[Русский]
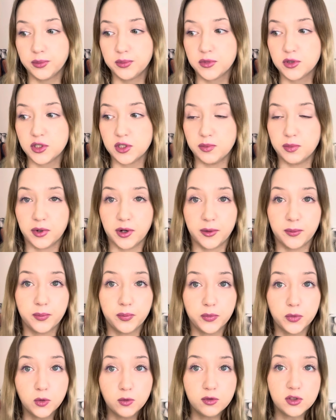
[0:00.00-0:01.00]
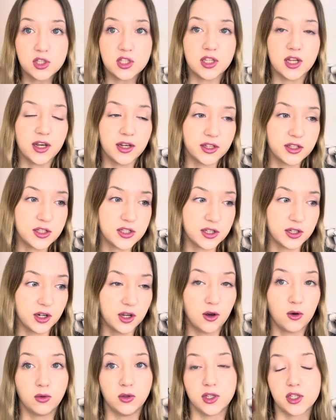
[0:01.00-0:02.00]
типа, ну вы знаете,
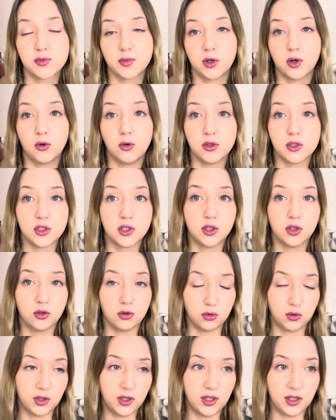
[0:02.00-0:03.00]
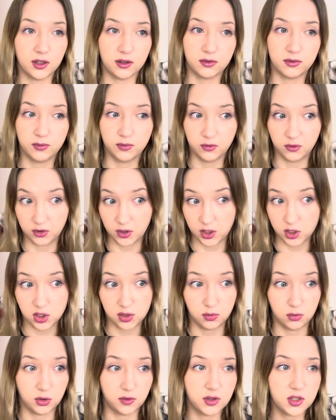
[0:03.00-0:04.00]
как у нас проходит хирургия в
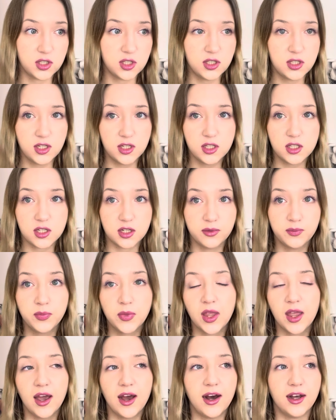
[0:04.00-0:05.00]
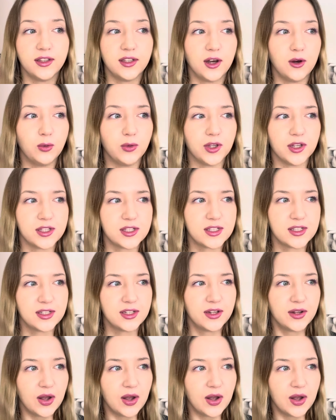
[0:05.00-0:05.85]
нашем университете, она у нас,